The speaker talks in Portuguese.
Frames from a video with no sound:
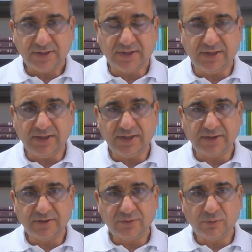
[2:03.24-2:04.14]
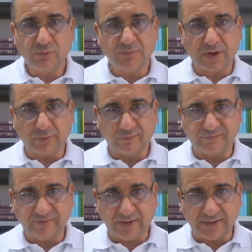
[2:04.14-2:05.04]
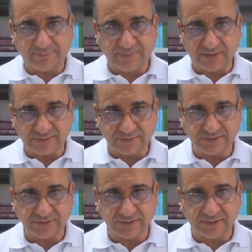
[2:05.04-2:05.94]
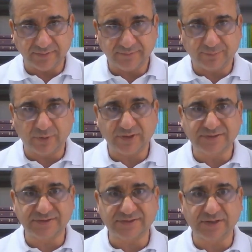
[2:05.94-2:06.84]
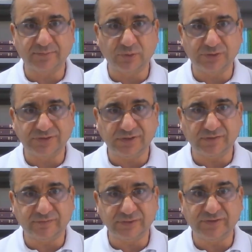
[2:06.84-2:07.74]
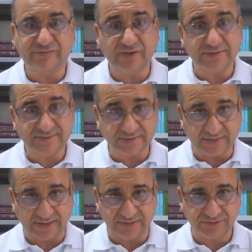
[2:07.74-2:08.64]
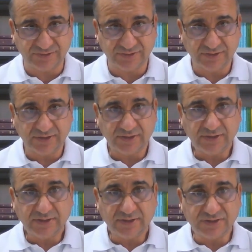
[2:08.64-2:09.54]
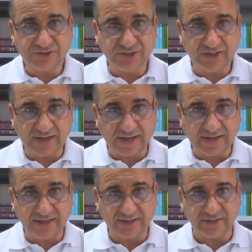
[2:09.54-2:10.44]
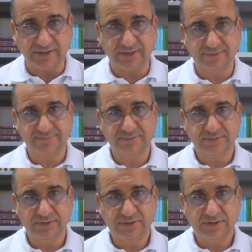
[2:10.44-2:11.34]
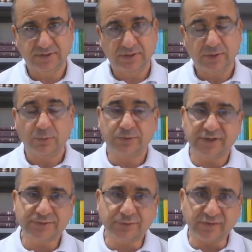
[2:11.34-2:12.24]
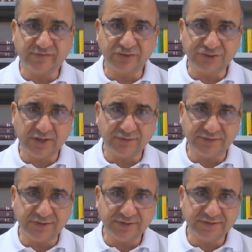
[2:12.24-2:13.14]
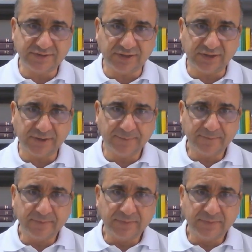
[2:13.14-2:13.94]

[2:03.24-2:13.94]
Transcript: que uma ovelha perdida pode ser motivo de felicidade, de alegria. O texto do Evangelho diz que